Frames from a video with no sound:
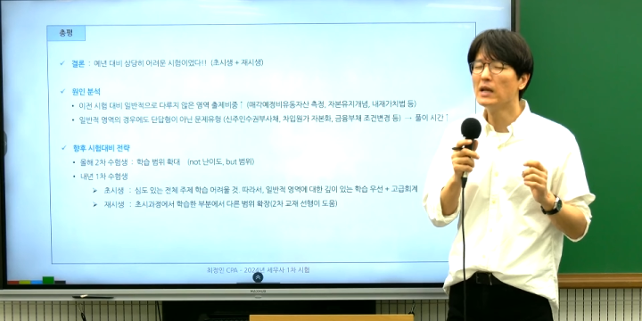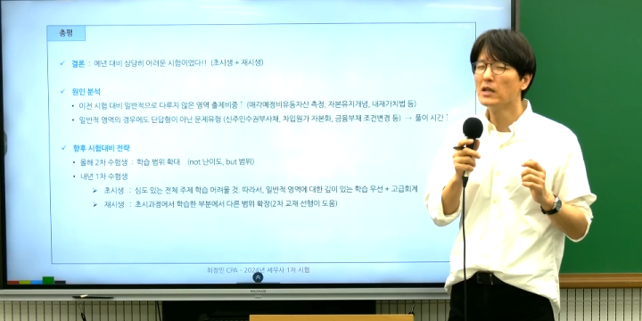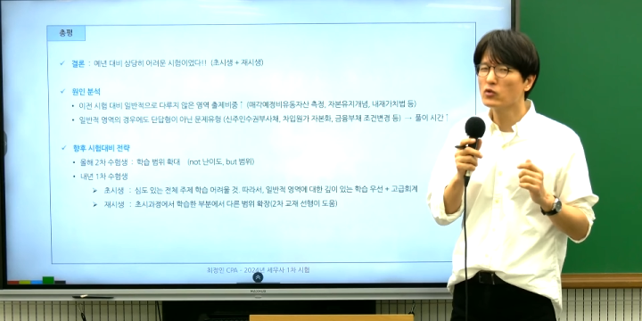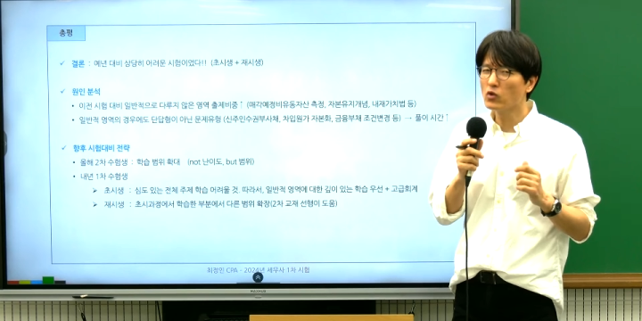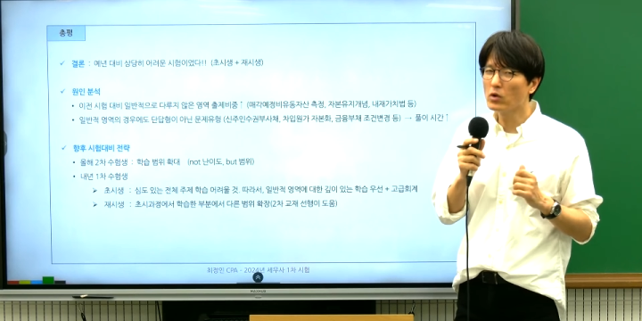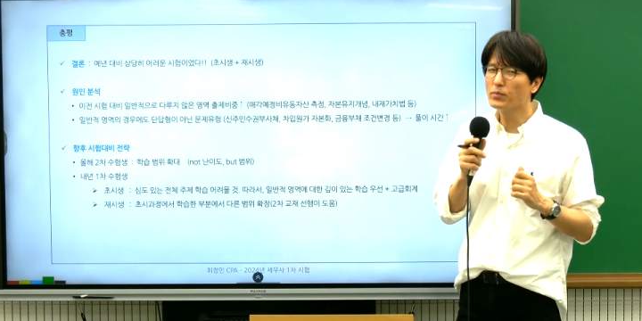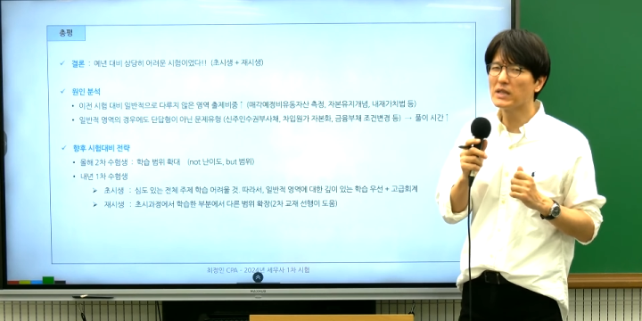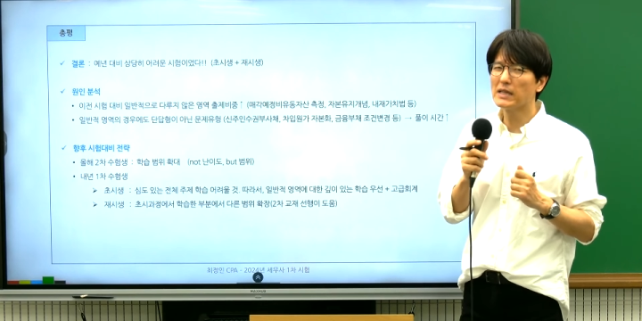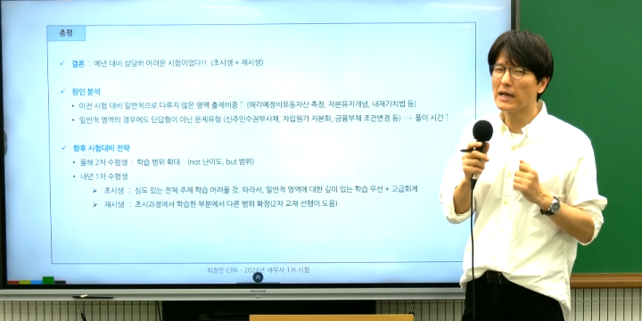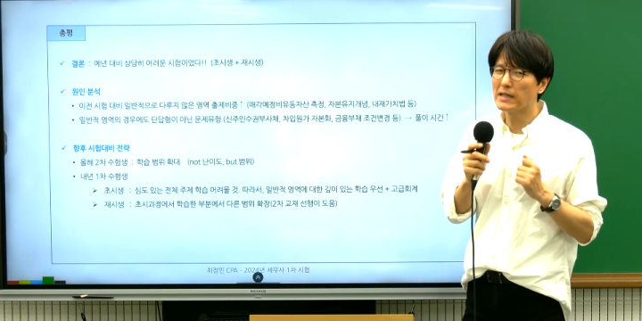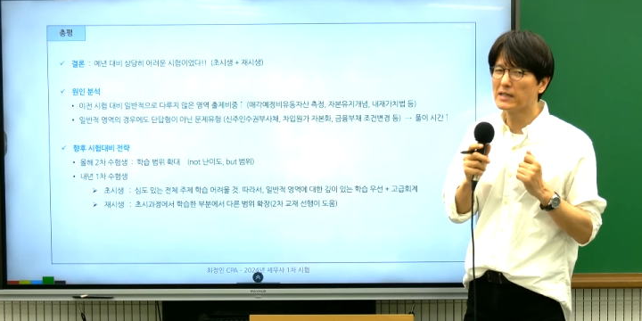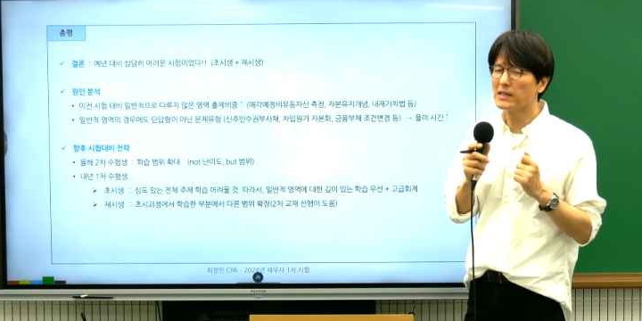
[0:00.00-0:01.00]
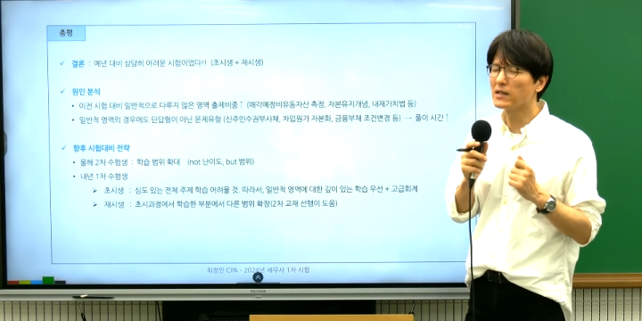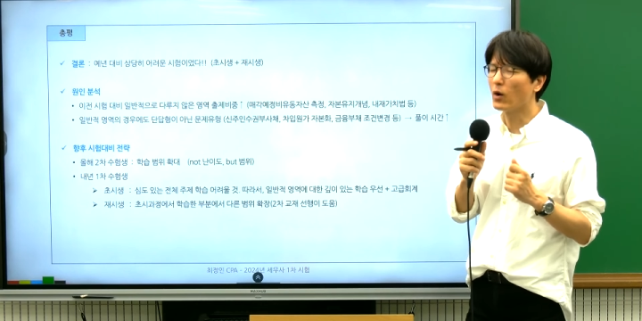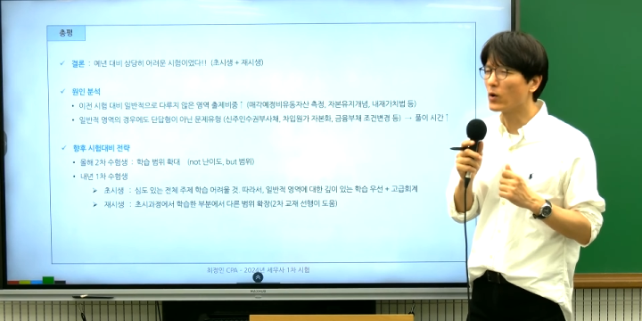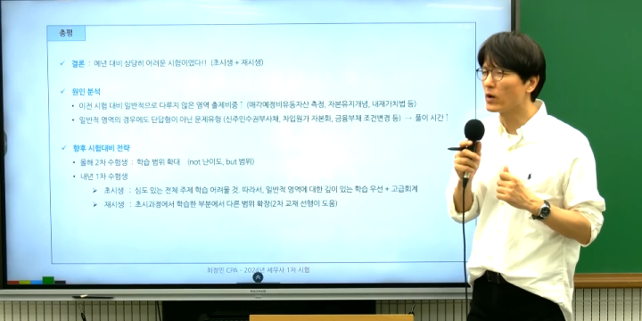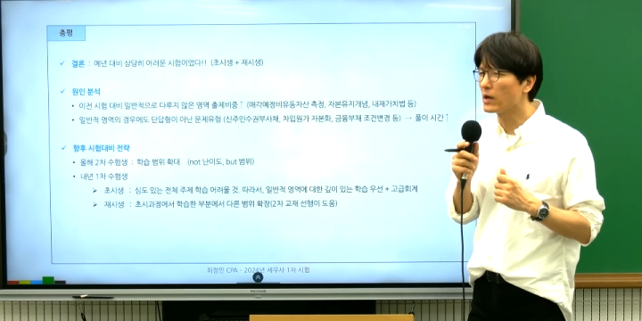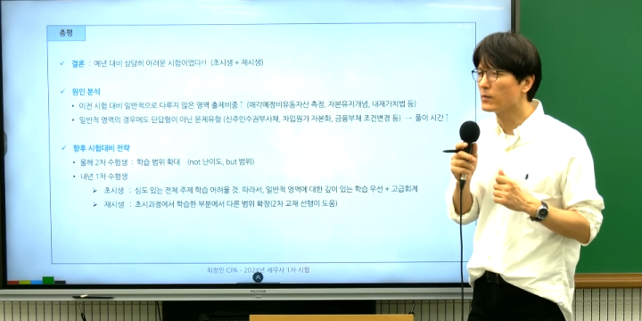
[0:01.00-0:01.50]
수험 기간을
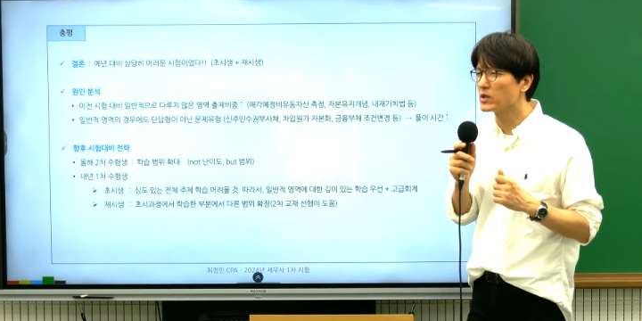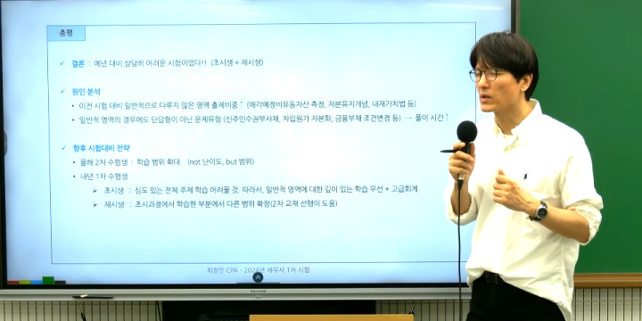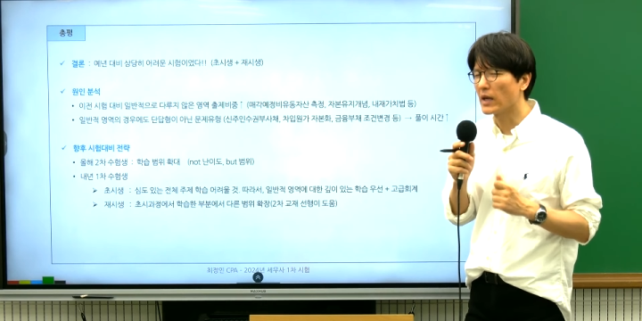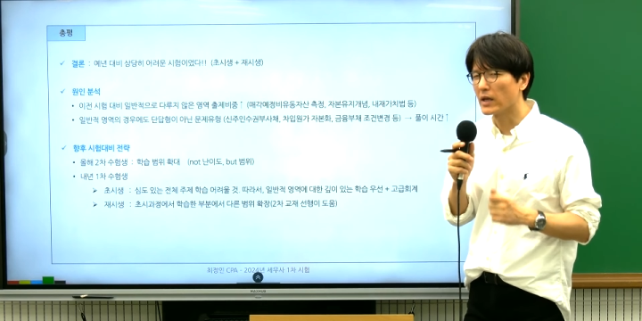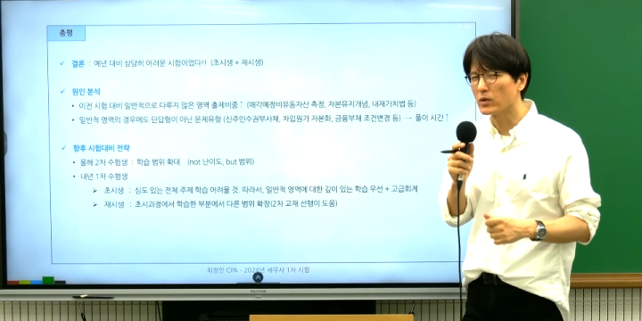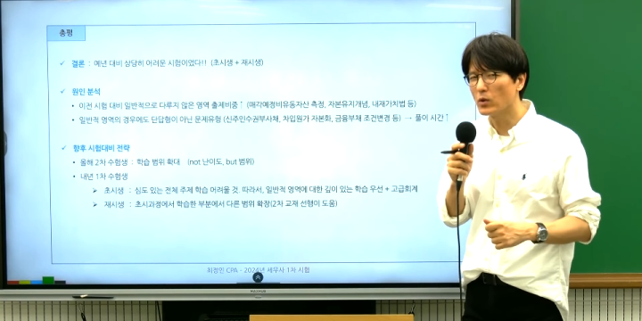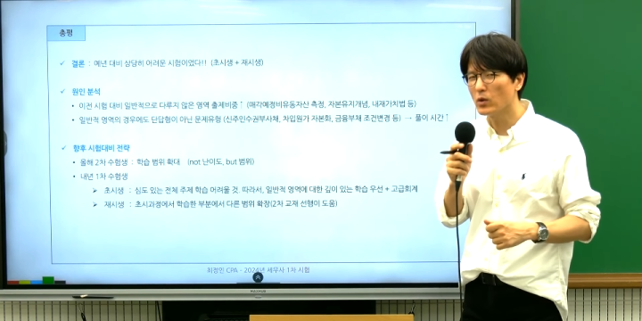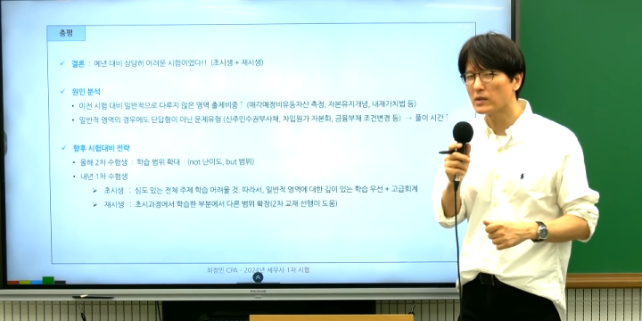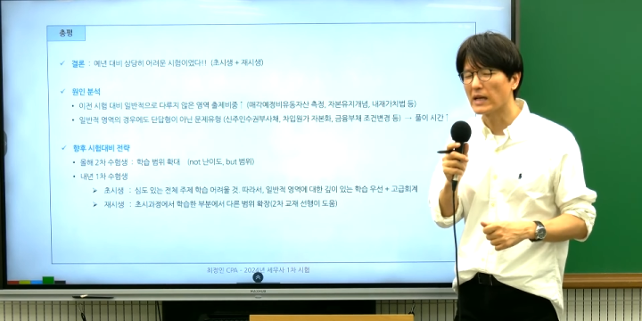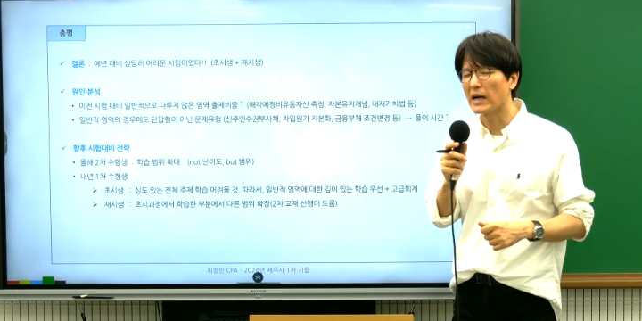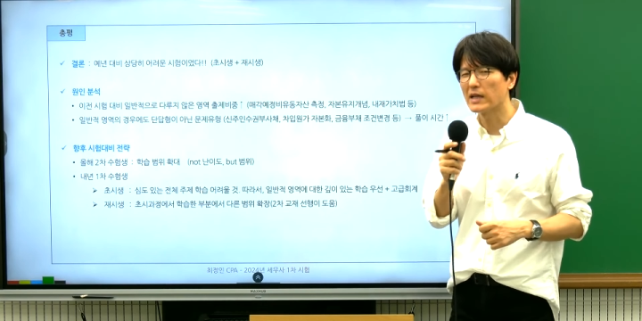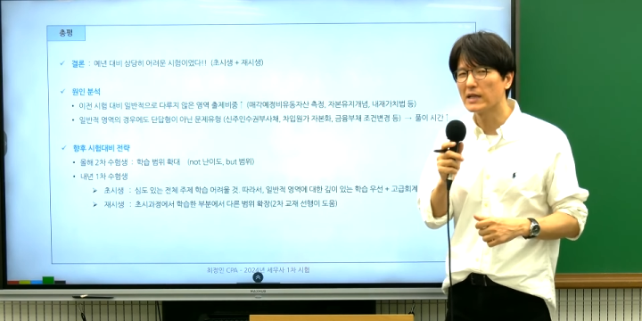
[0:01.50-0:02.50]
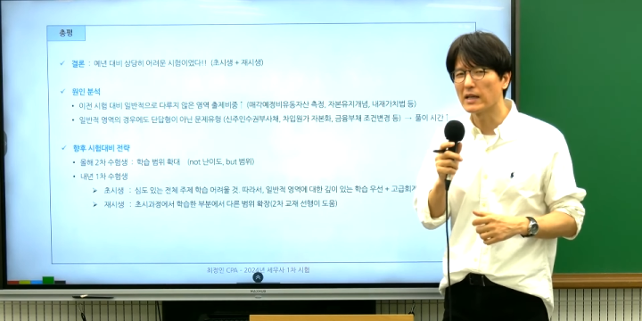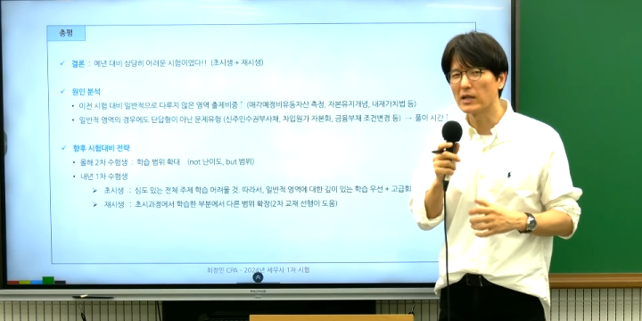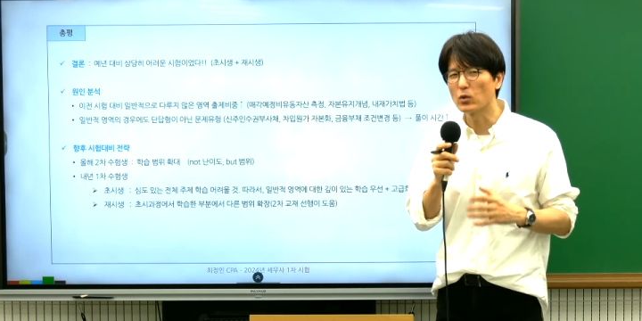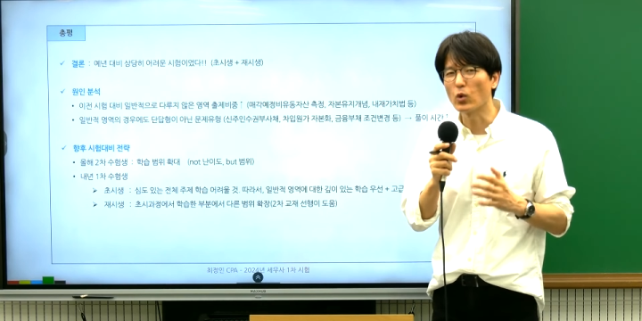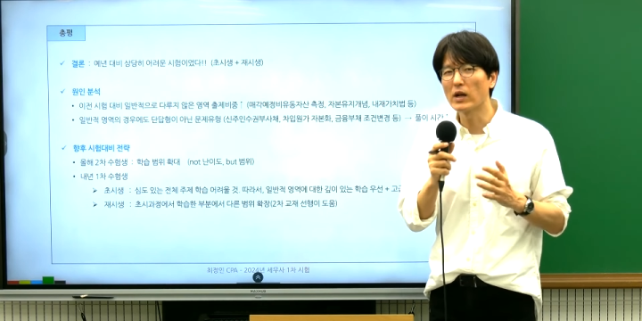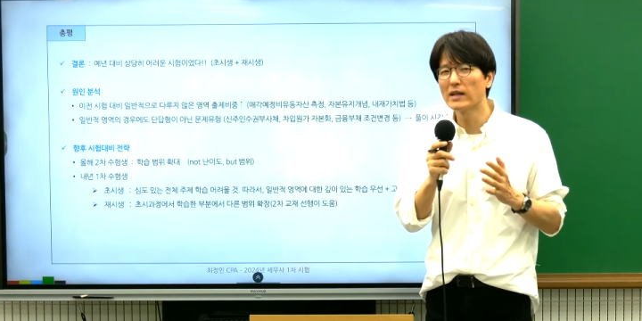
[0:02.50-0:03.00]
걸어가면서 계속 다리에다가
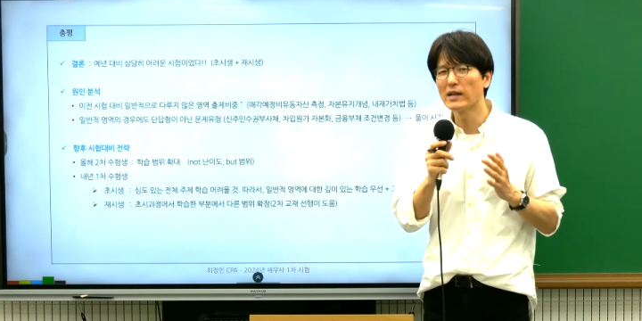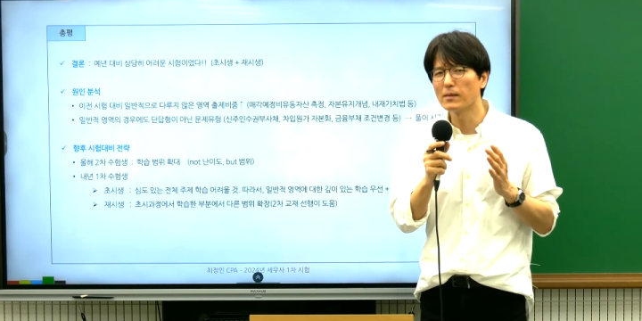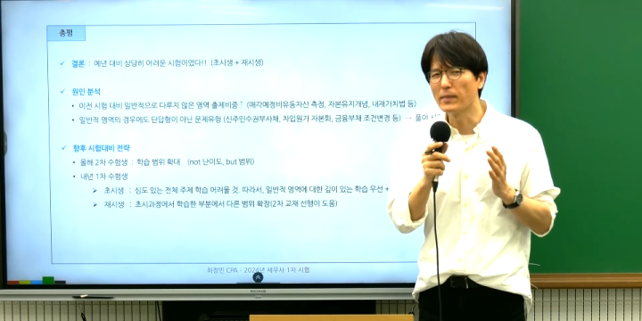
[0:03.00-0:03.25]
돌 하나를